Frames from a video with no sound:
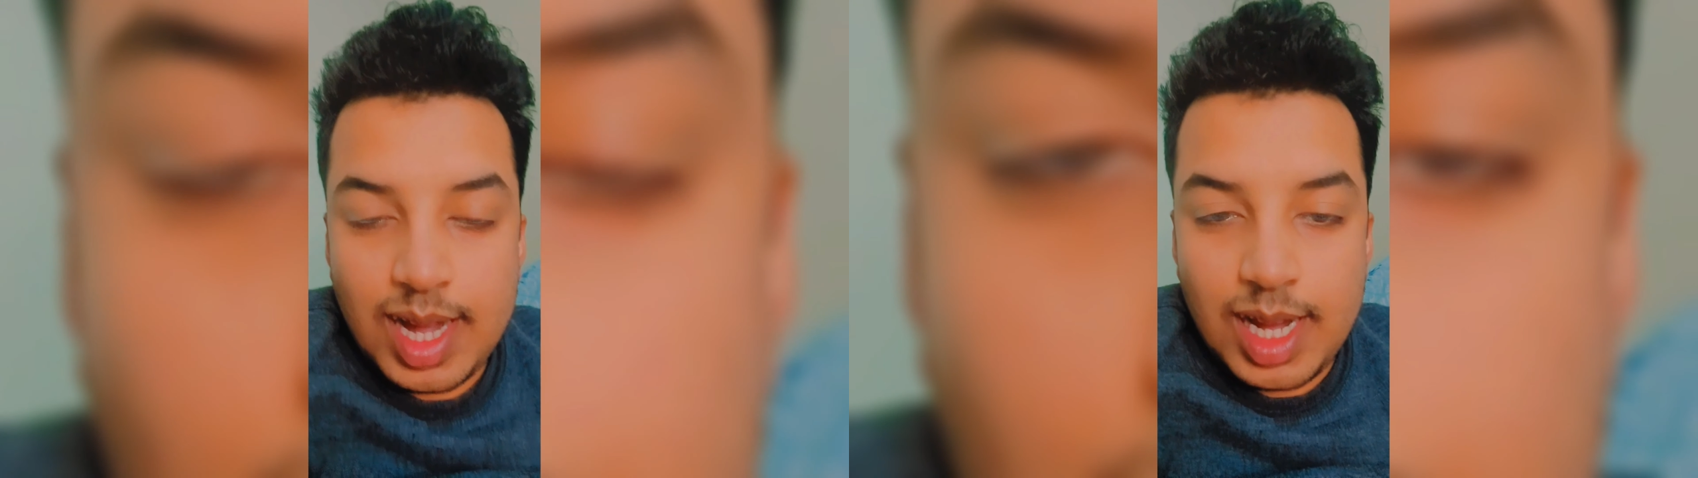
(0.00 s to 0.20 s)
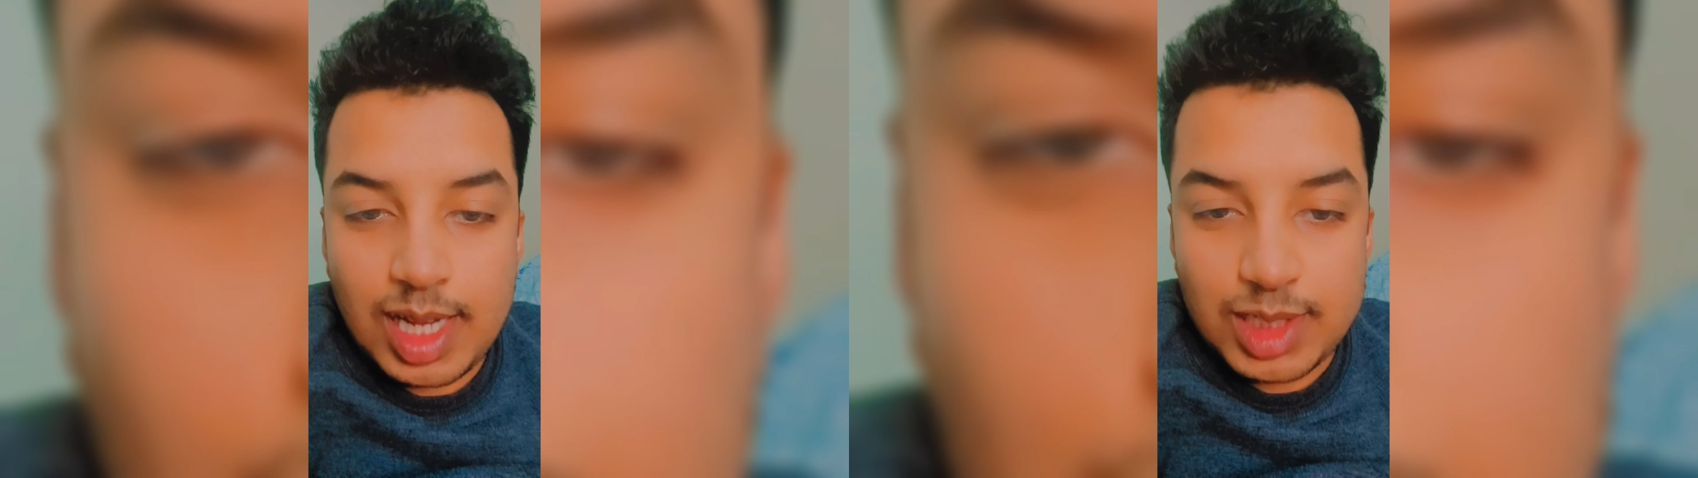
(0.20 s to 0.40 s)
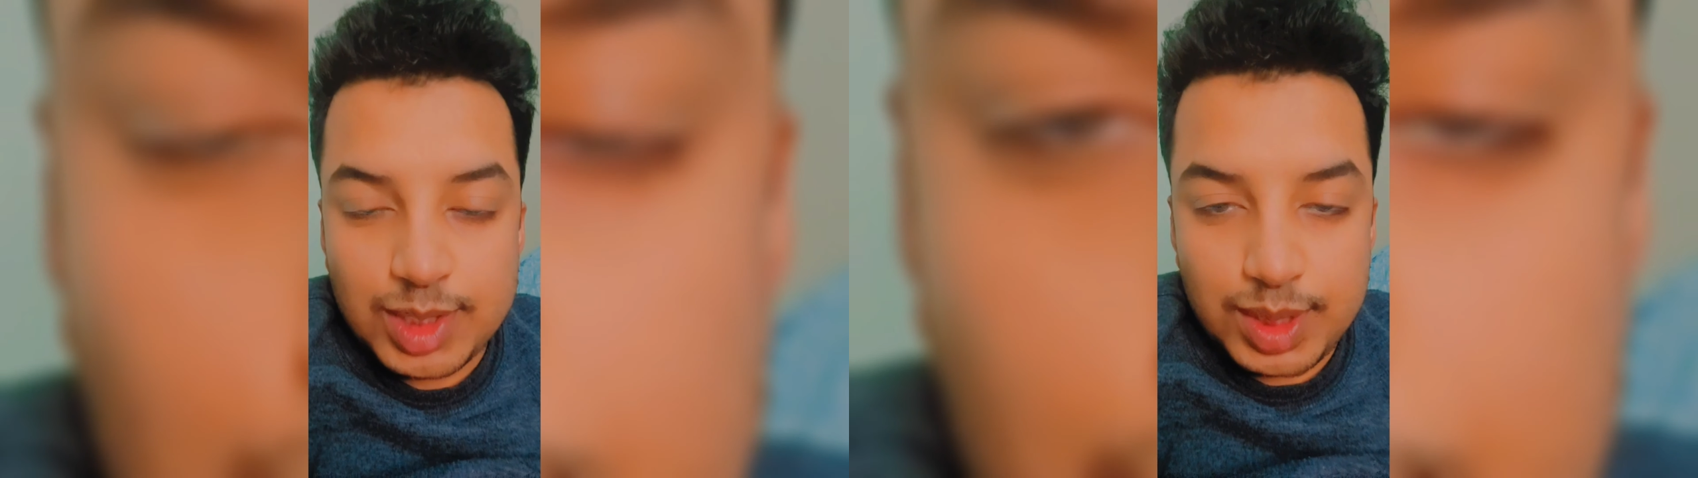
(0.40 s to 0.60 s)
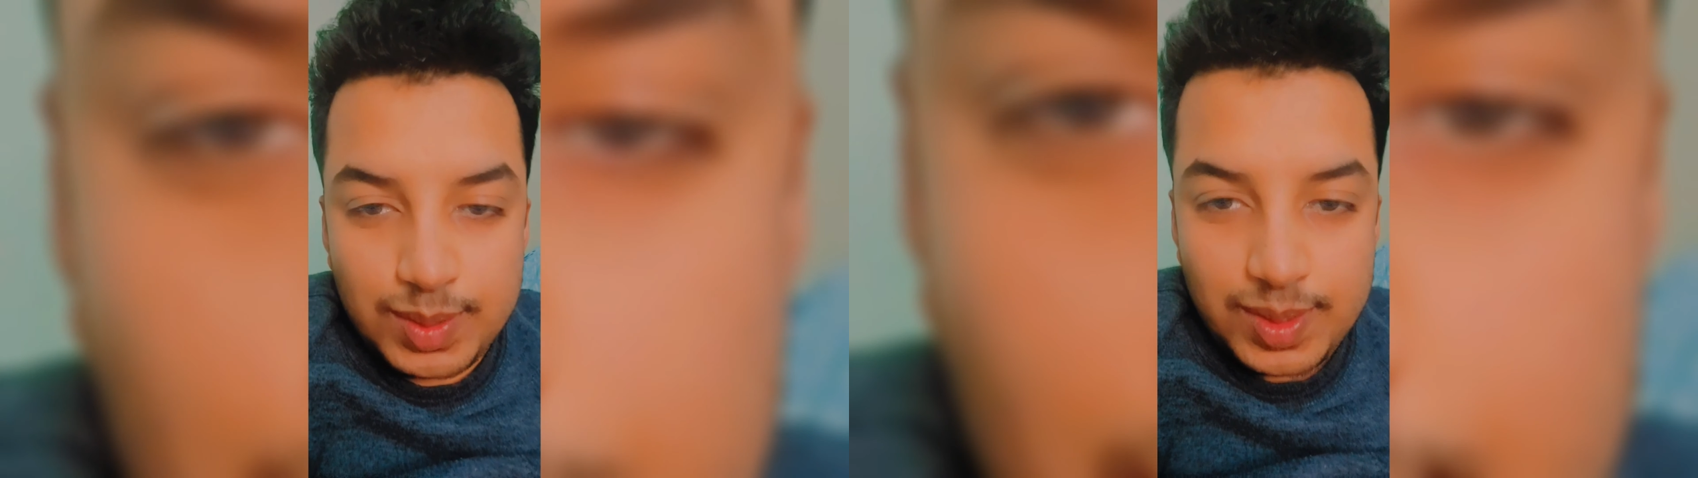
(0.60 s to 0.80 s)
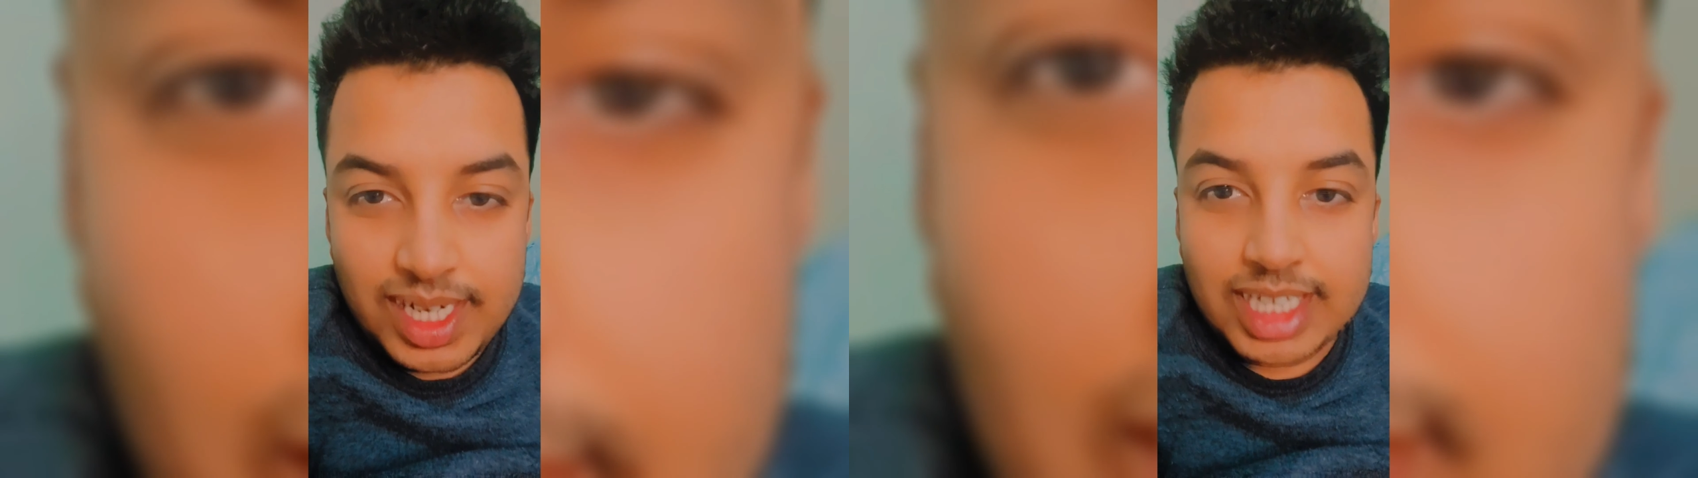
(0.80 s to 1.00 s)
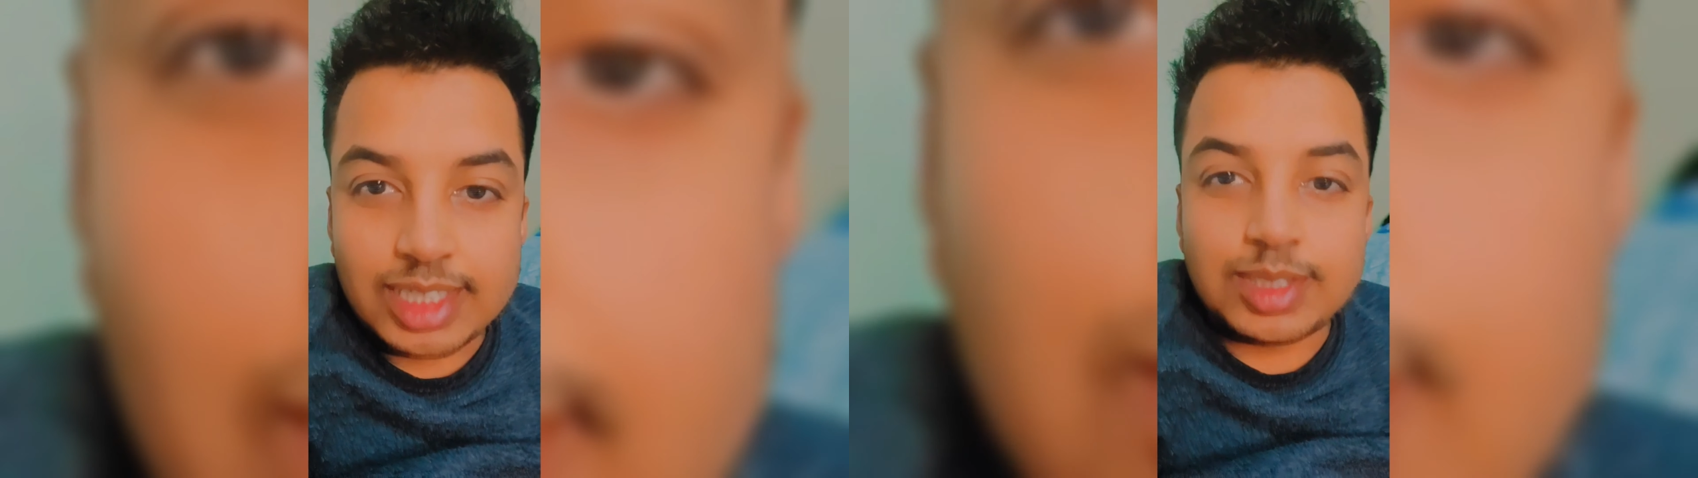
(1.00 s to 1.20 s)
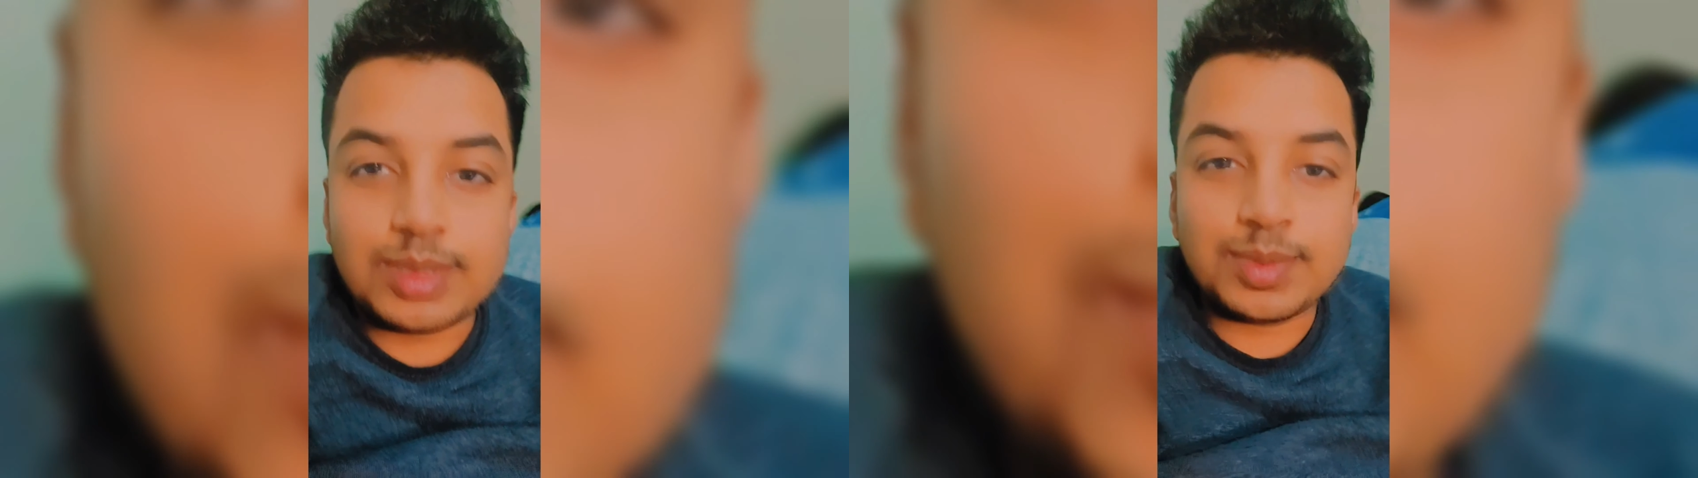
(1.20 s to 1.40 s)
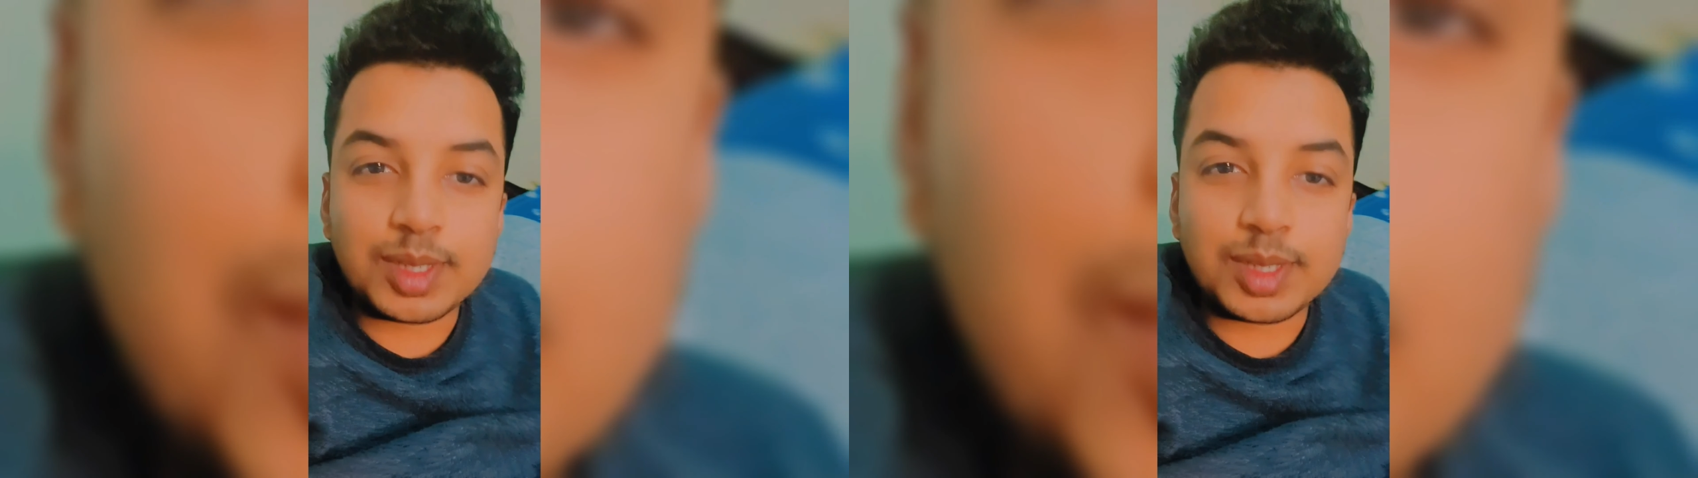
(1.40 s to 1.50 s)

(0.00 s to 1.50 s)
হ্যালো আসসালামু আলাইকুম